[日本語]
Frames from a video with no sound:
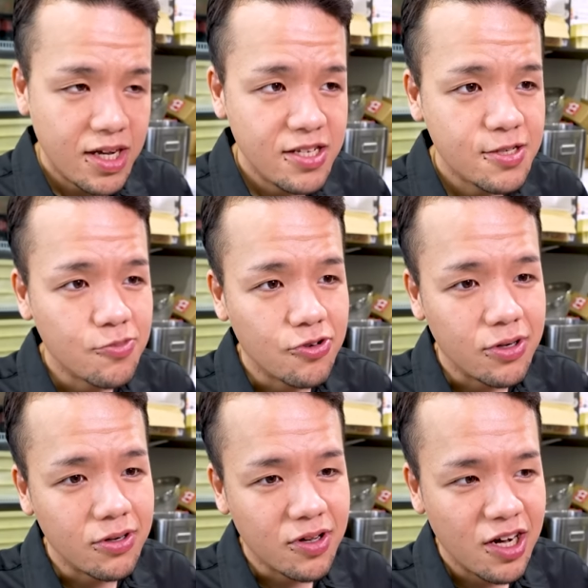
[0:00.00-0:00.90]
ライスも
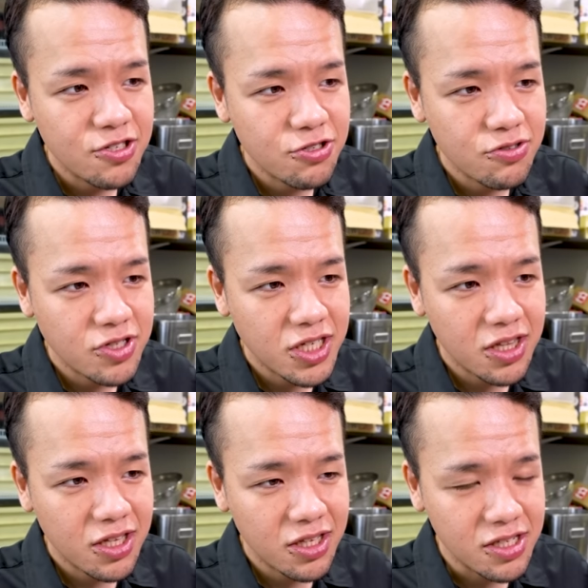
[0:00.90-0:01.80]
完食し
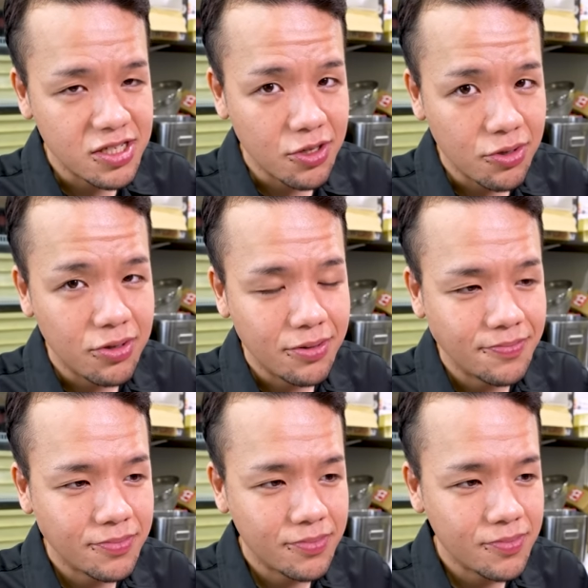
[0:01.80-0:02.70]
ちゃったんですけど、
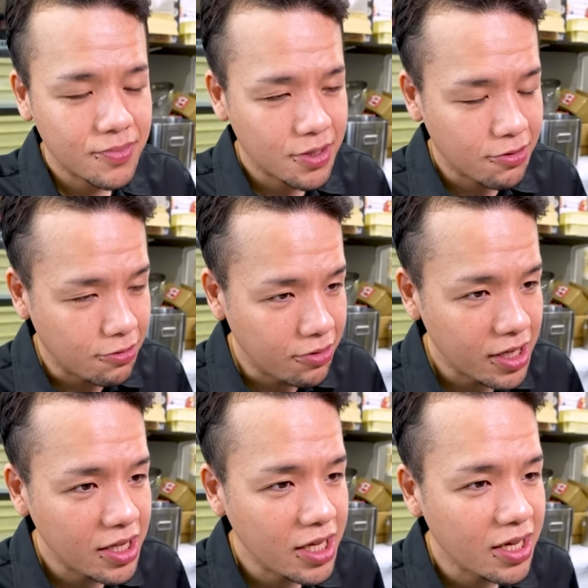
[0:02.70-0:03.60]
こ
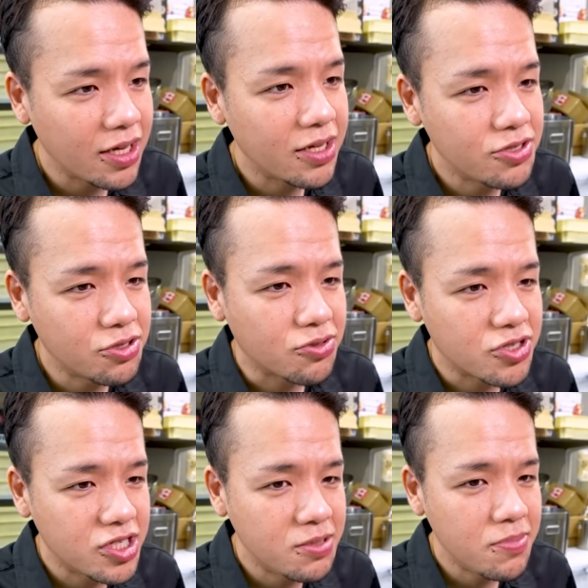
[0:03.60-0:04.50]
れね、ちょっと
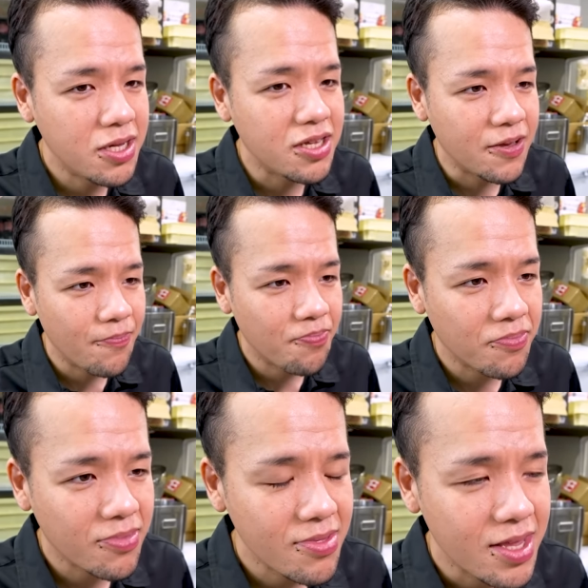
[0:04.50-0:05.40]
締めに、
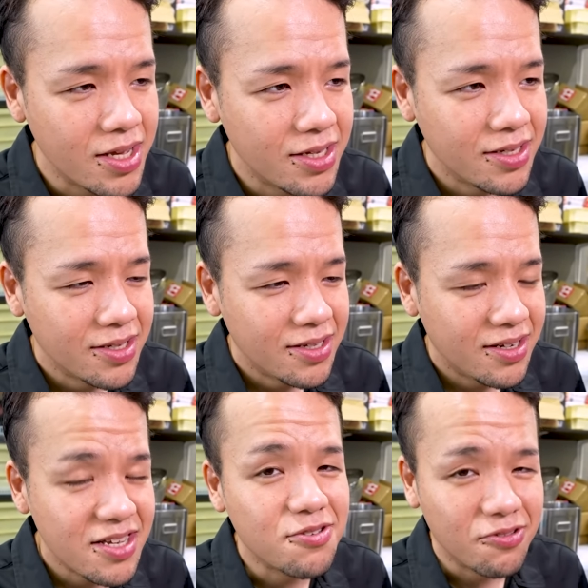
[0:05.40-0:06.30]

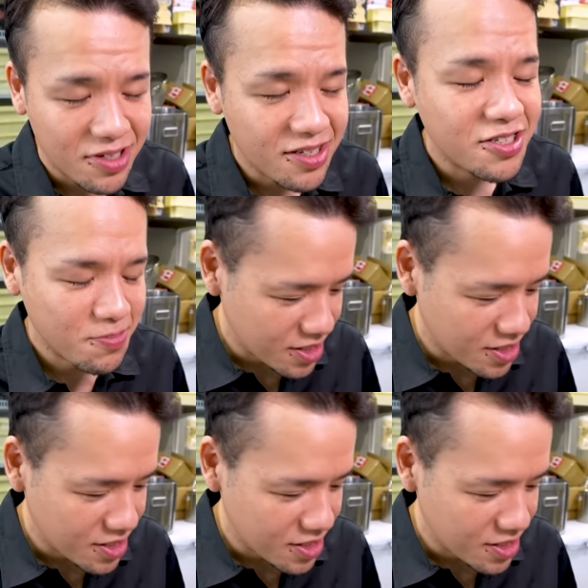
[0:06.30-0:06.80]
ライスをおかわりし